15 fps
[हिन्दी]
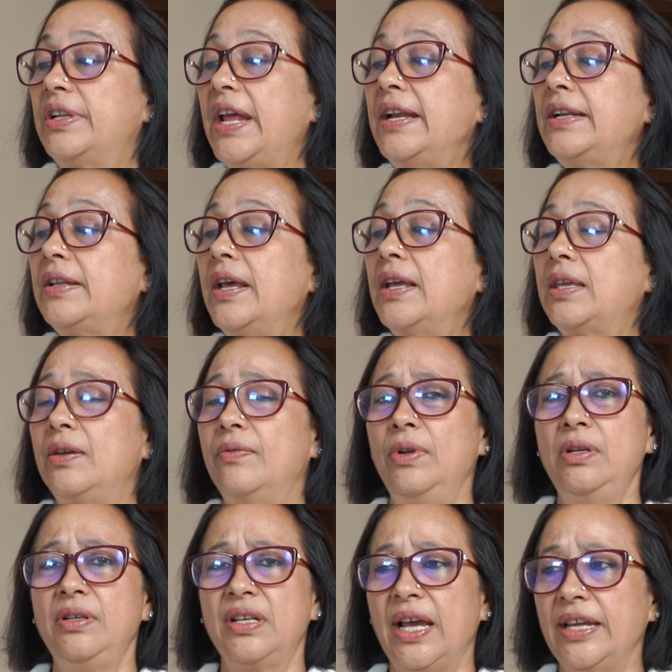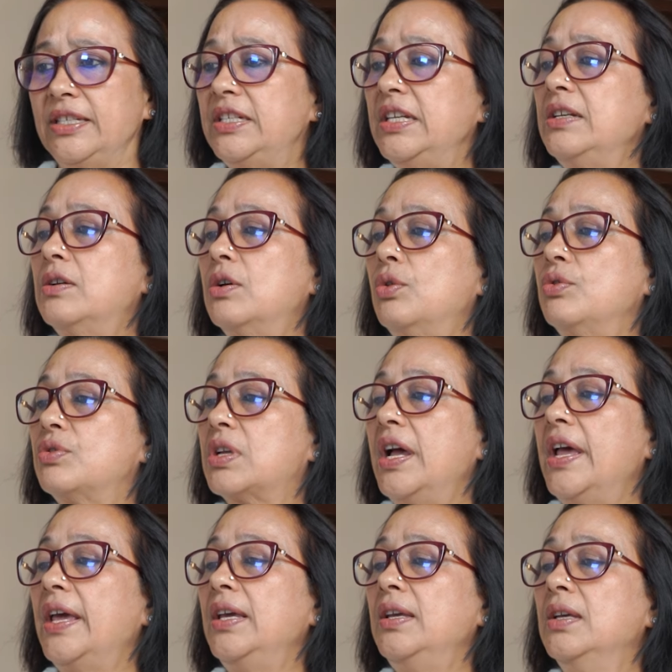डेट है केवल 19 करोड़ का
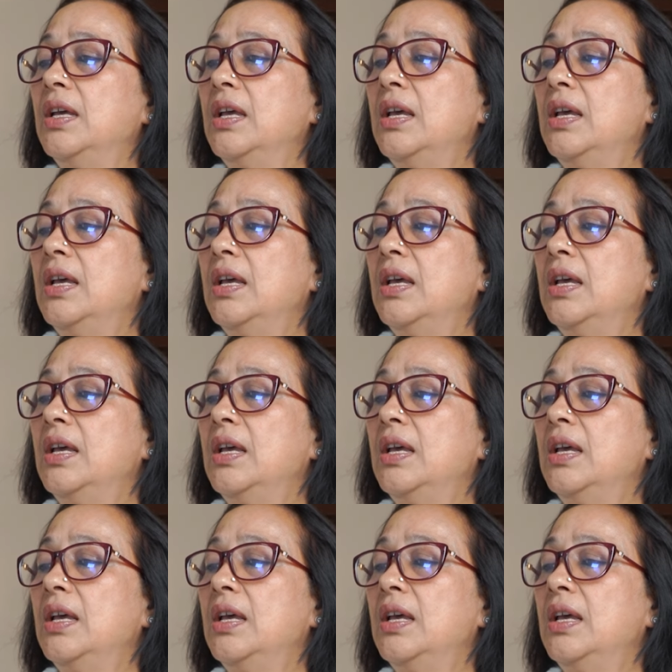है